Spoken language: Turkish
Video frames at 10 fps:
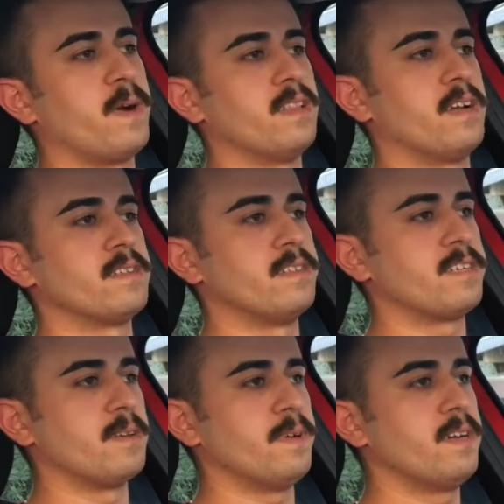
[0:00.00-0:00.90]
bağlantıları
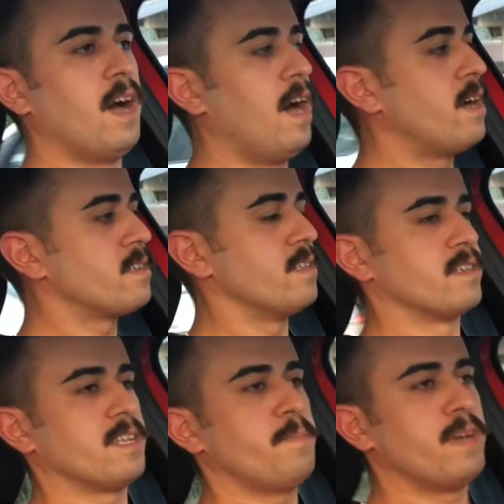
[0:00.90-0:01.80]
gibi
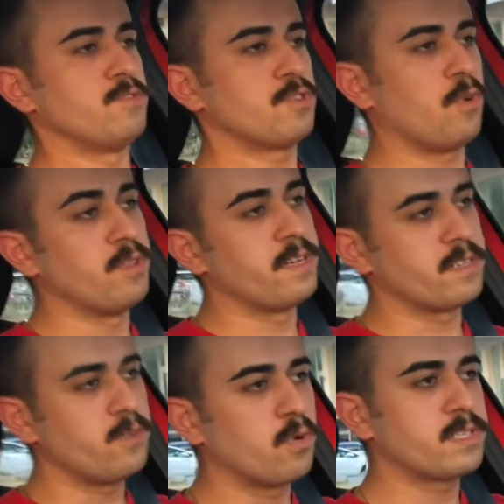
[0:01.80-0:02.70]
artıları da mevcut. Onları da yok